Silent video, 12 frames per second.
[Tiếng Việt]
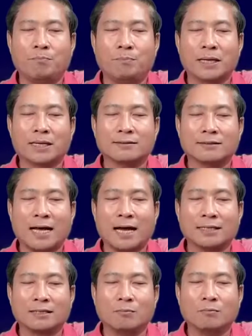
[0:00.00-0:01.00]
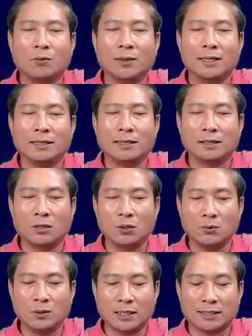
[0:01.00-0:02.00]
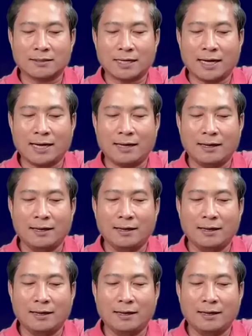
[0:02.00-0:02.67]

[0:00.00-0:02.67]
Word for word: rất xa cho mũi nâng cừu chân xe